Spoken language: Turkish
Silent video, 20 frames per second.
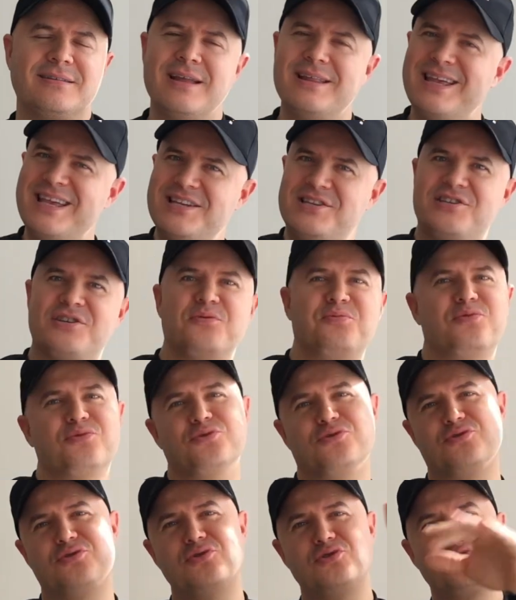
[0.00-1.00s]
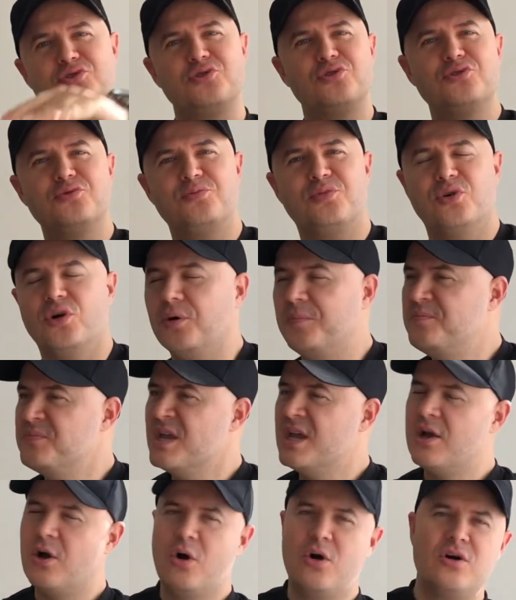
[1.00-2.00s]
Ne, ne iş yapıyorsun? Şu bu.
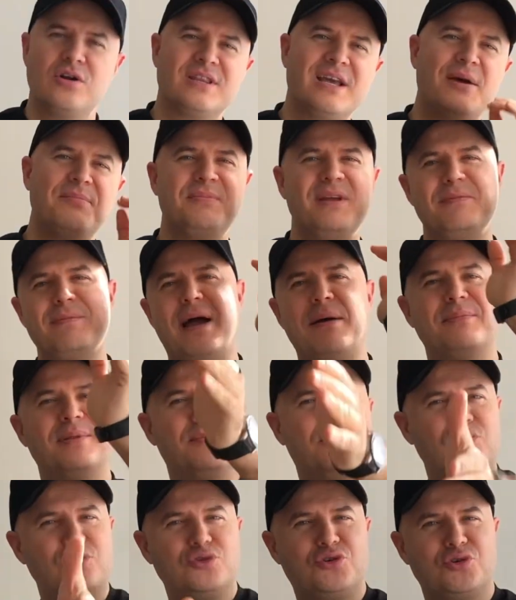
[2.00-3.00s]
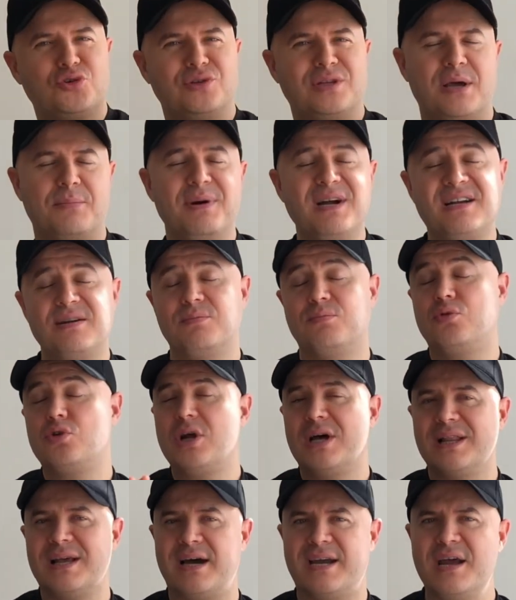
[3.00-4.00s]
Oradan bilmem ne burcun ne. Bakın
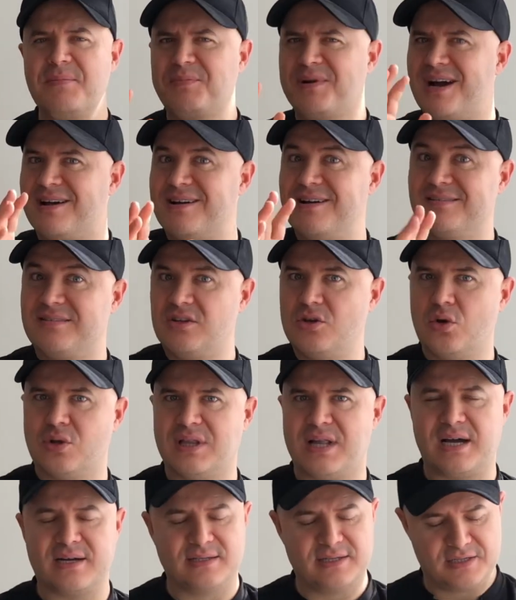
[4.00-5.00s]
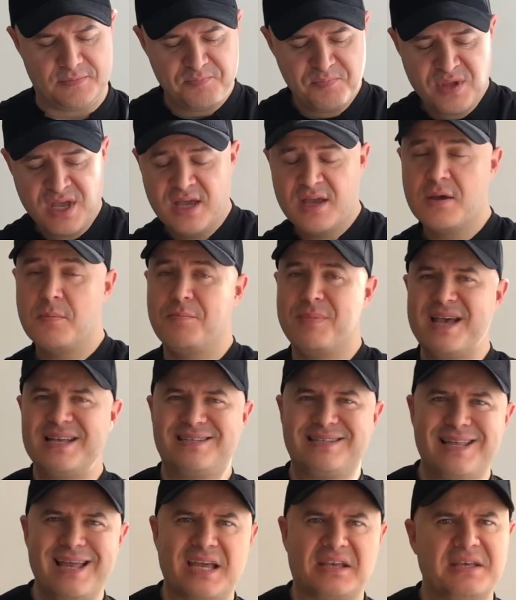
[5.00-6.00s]
buralar hep garanti yollardır.
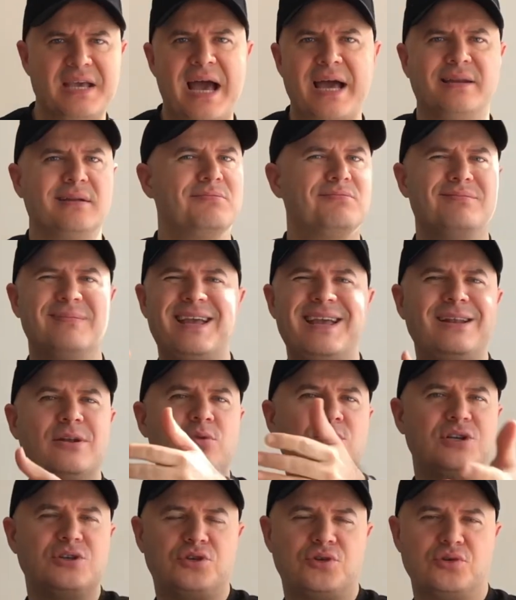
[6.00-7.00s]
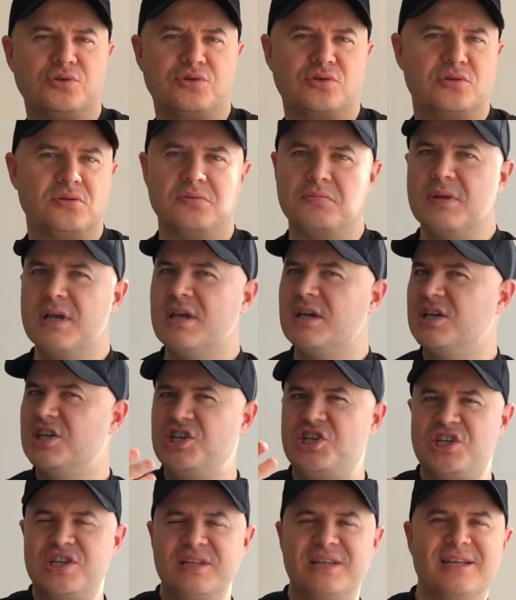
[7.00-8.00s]
Meslek yani neyle uğraşıyorsun?
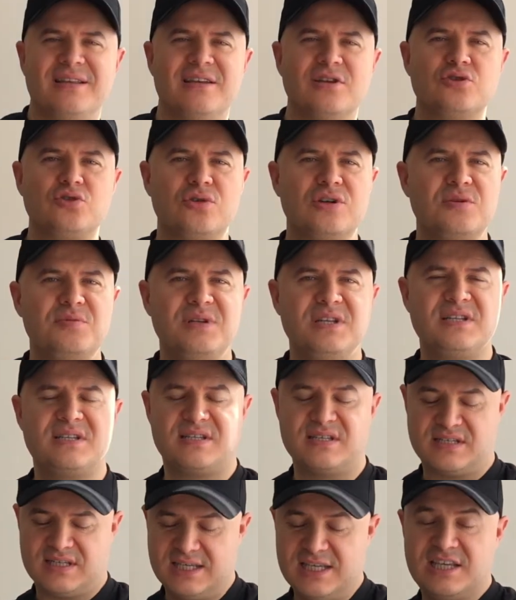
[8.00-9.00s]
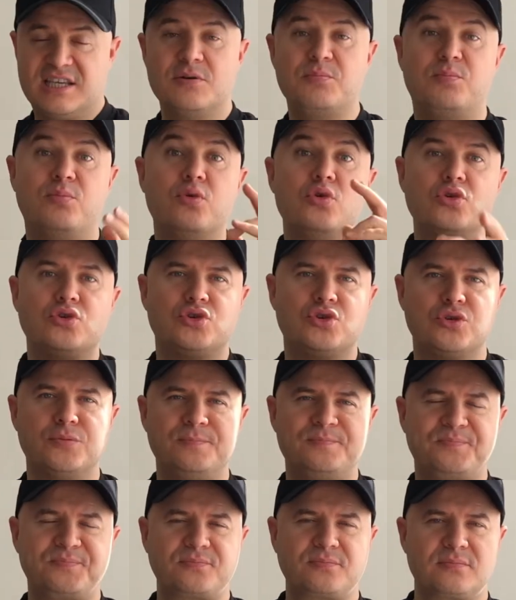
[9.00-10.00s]
İşin ne diye sorabilirsiniz. İki burç.
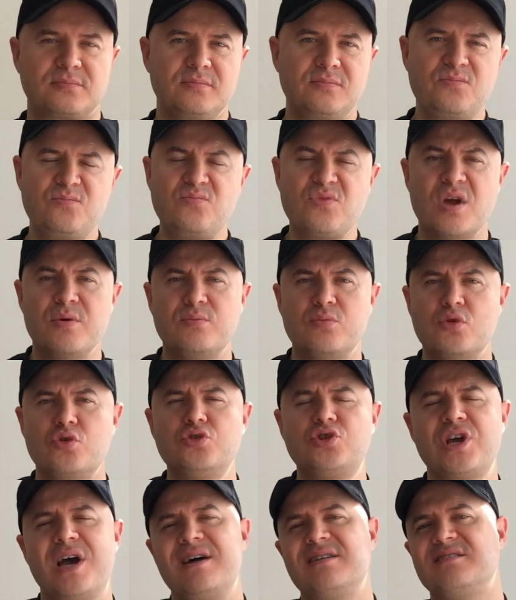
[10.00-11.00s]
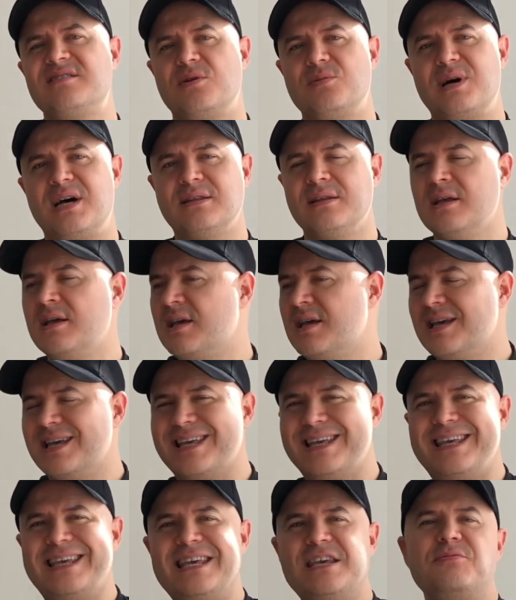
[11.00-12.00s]
Burç her zaman
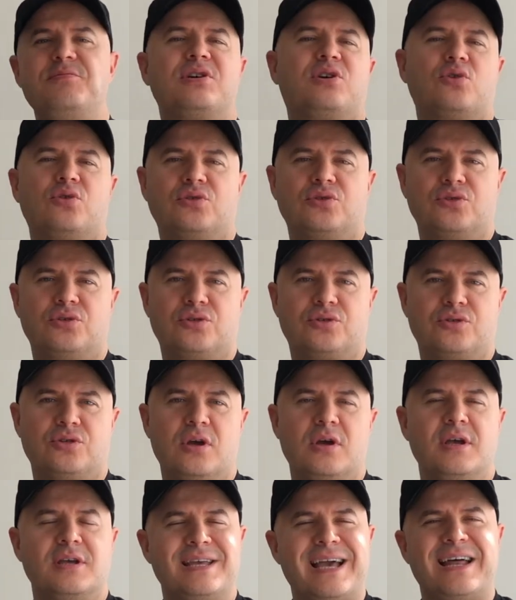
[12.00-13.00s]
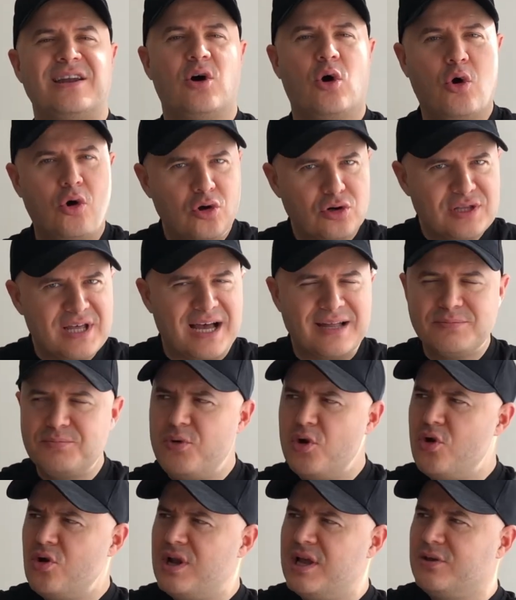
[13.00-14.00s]
iyi bir konudur. Yani oradan
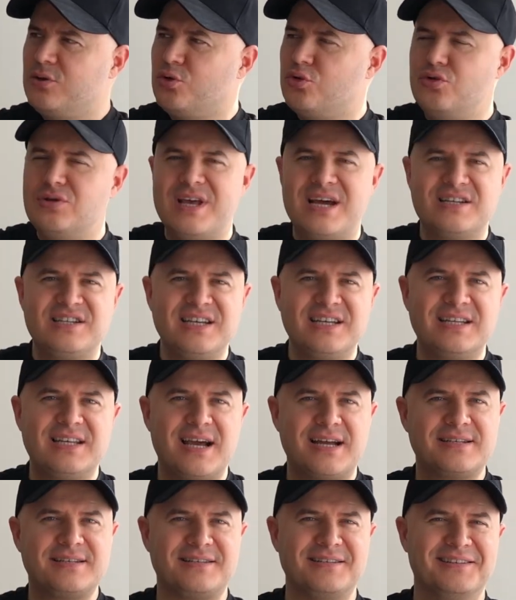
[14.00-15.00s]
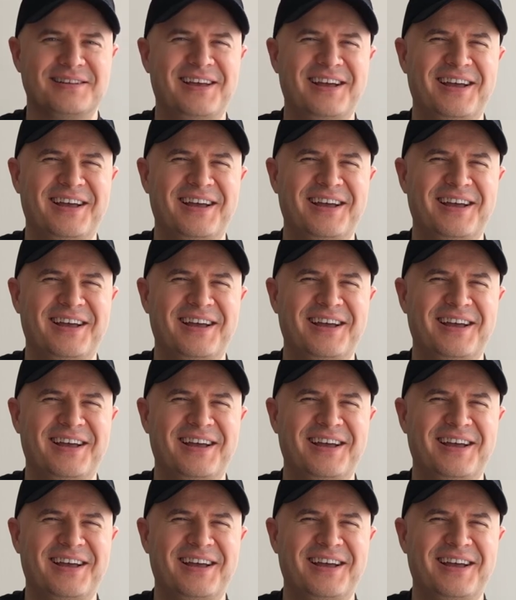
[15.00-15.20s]
böyle günlerce gidersin.